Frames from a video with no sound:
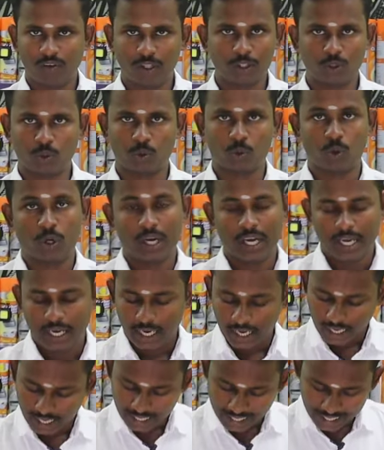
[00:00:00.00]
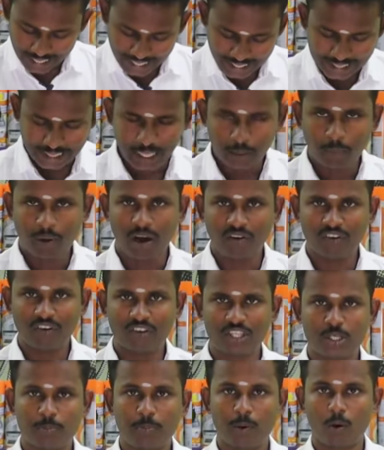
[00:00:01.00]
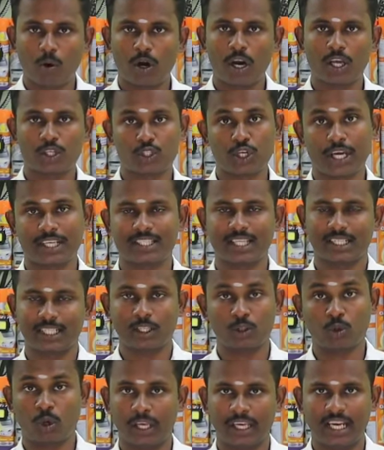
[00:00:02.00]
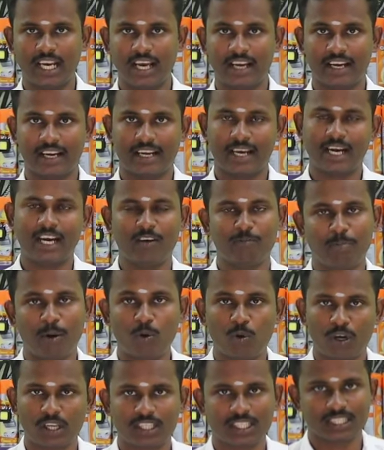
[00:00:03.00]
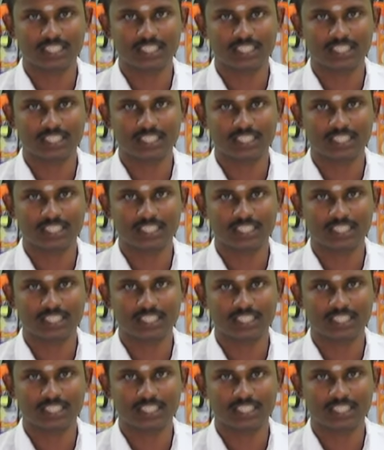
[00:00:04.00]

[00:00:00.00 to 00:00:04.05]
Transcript: வந்துடும் இந்த மாஃபை வச்சு பவுடர் டஸ்ட்டு எக்ஸாக்டாக துடைக்கலாங்கிறக்காக நான் பவுடரை